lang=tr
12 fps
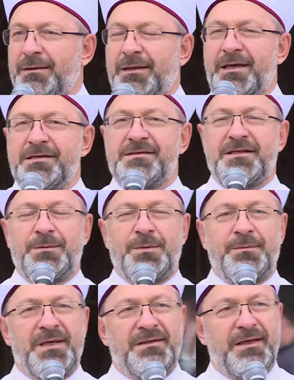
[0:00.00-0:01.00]

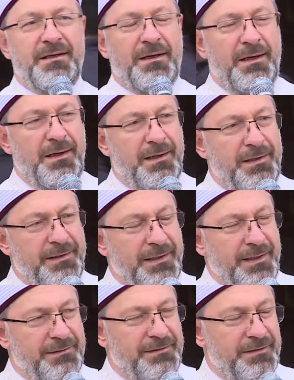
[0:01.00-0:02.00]
Yesrib'i Medine haline
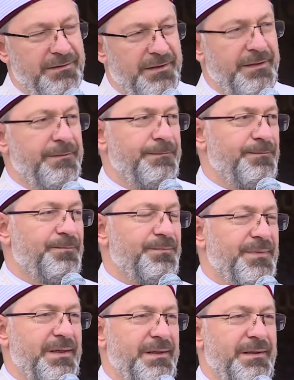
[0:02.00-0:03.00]
getirdi.
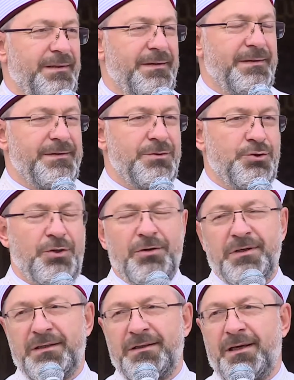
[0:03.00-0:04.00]

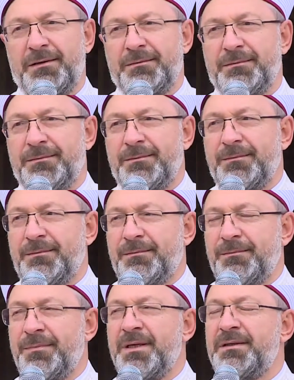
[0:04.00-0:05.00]
Sonra da
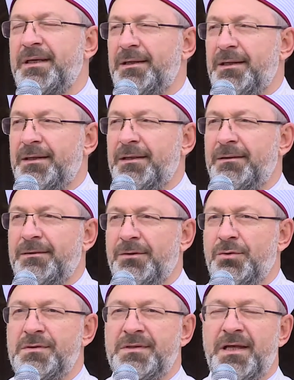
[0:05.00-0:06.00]
Medine'nin
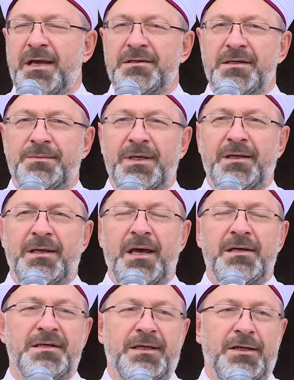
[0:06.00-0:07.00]
yüzlerce
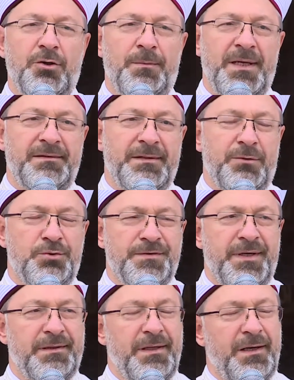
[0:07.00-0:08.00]
binlerce kilometre
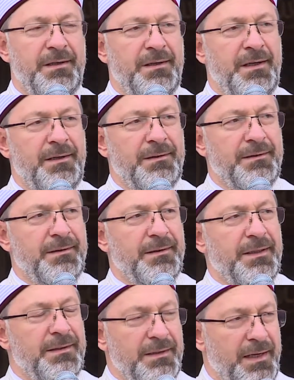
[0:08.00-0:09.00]
uzaklarına
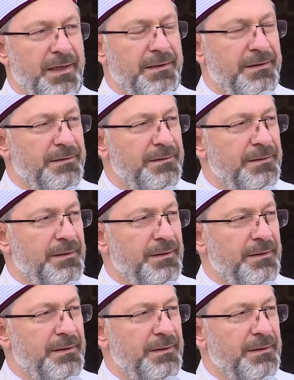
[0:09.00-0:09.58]
giderek